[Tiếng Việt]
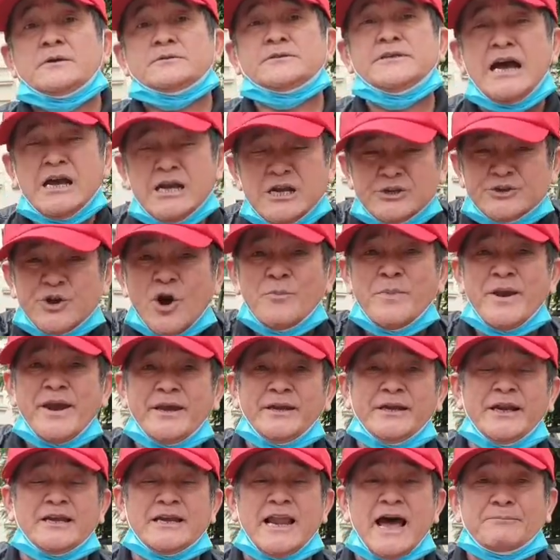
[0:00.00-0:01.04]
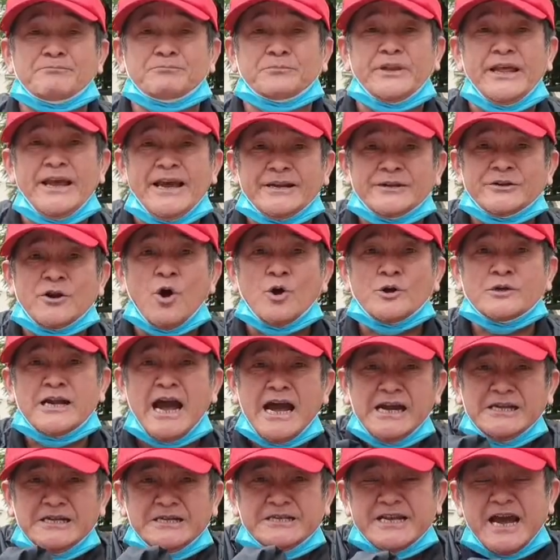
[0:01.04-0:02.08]
dâng cho Mỹ để làm tiên đồn
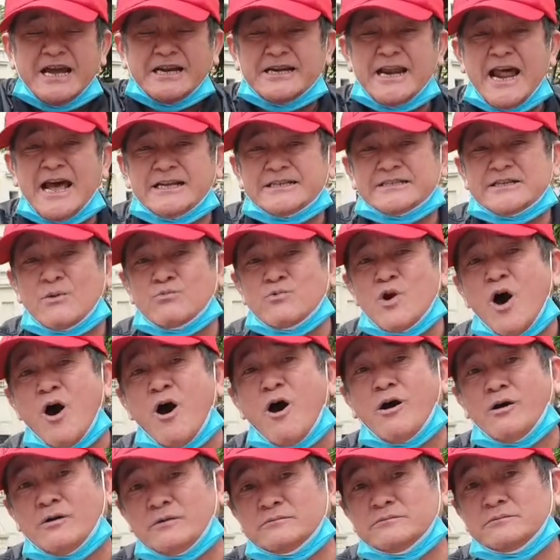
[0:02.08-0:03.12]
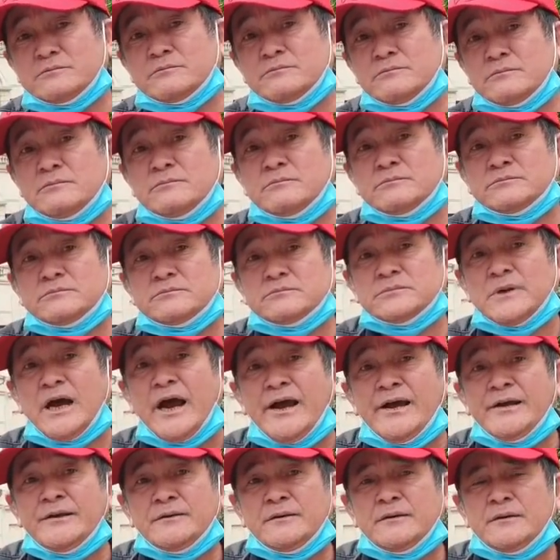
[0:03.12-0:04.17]
ngăn chặn làn sóng đỏ
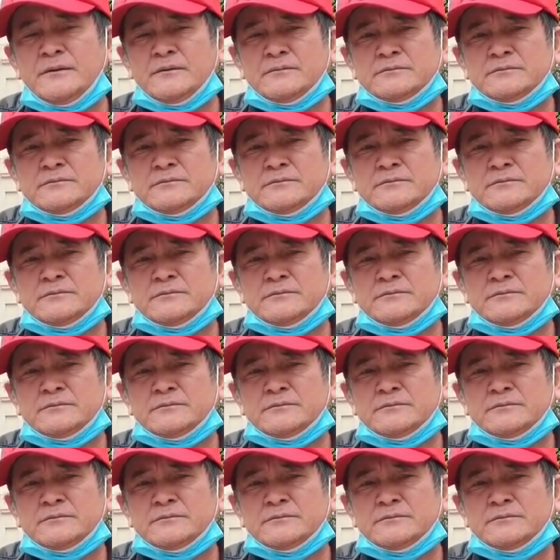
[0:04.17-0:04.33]
đấy